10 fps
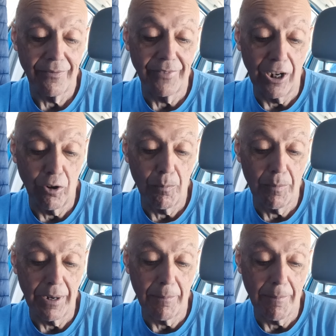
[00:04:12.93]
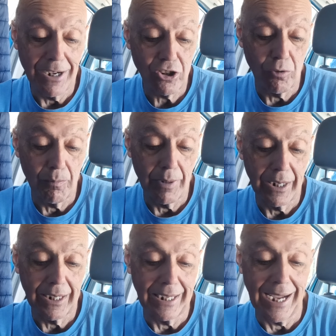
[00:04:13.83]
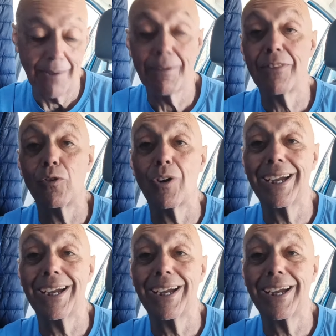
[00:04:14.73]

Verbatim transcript: del hombre más hombre que ha habido